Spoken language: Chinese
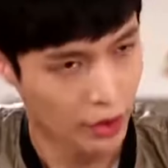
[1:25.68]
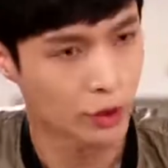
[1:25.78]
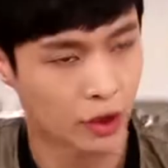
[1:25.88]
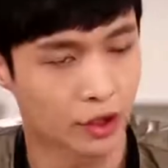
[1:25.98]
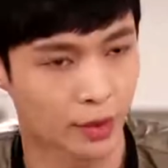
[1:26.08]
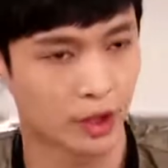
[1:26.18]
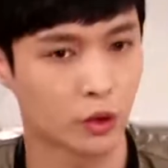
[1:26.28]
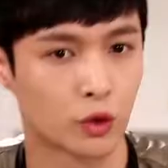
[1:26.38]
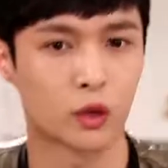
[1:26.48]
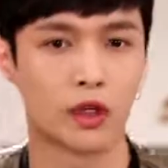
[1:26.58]
对，算是比
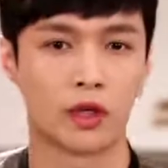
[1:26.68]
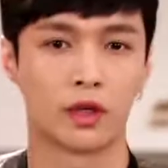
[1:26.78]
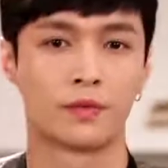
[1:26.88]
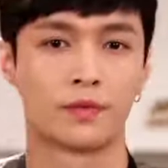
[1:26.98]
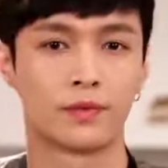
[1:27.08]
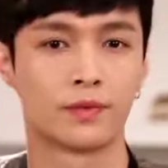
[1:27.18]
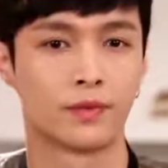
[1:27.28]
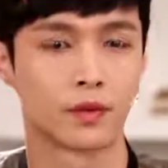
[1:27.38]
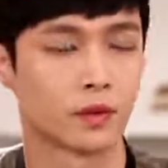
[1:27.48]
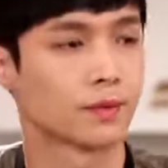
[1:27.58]
较顺利的。嗯，